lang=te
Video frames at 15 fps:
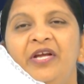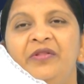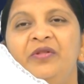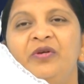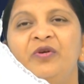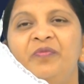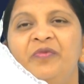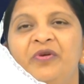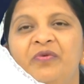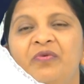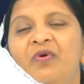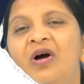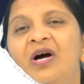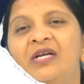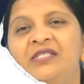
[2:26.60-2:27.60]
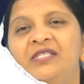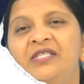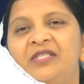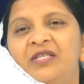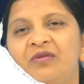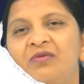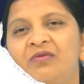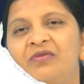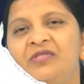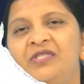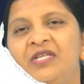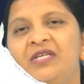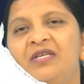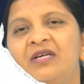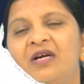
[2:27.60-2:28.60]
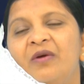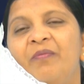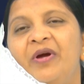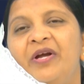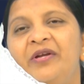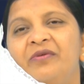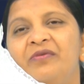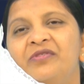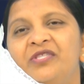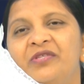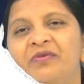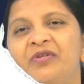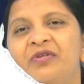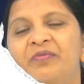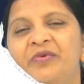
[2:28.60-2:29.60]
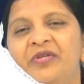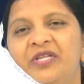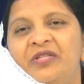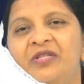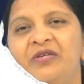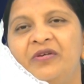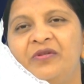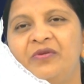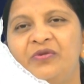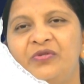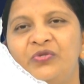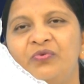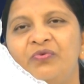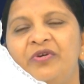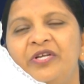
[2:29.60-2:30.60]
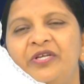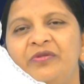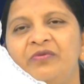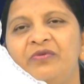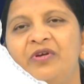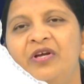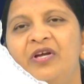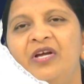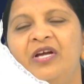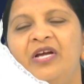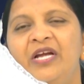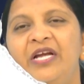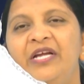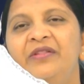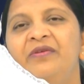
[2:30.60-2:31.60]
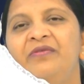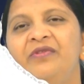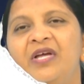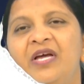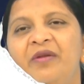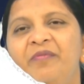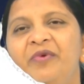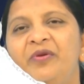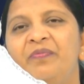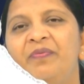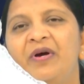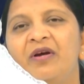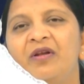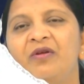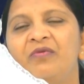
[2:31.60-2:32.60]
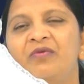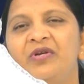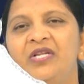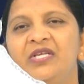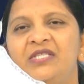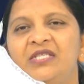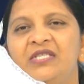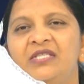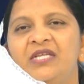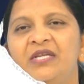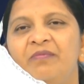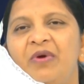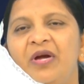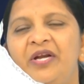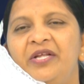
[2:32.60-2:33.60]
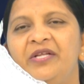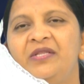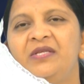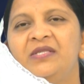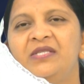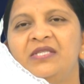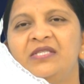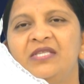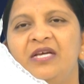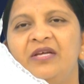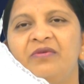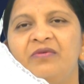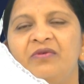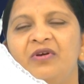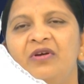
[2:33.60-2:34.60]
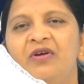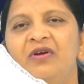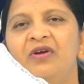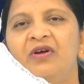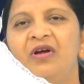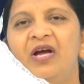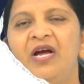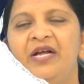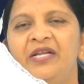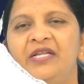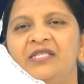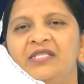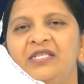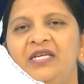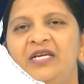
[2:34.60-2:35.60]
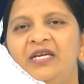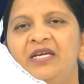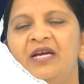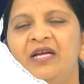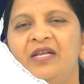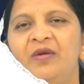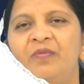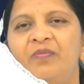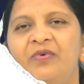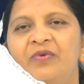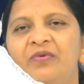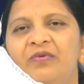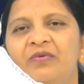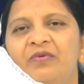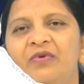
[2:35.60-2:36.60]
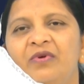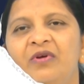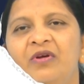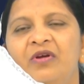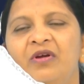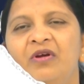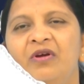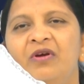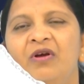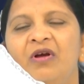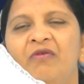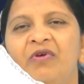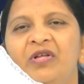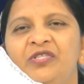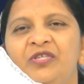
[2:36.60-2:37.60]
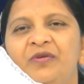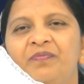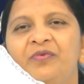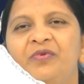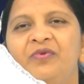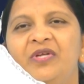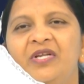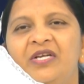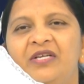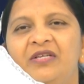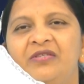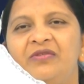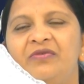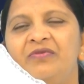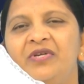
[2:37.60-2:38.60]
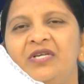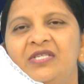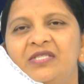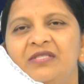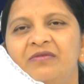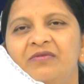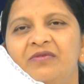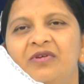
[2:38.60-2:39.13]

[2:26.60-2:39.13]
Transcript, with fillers: ఎందుకు మీకు ఆ కుక్క చిలుకగా బయటకు వచ్చే వరకు మీరు ఎందుకు ఎదురు చూడలేదు ఎందుకు దాన్ని మీరు పగలు కొట్టేసి దాన్ని బయటికి తీసేశారు అనేసి అన్నప్పుడు వాళ్ళు చెప్తున్నారంట స్టూడెంట్స్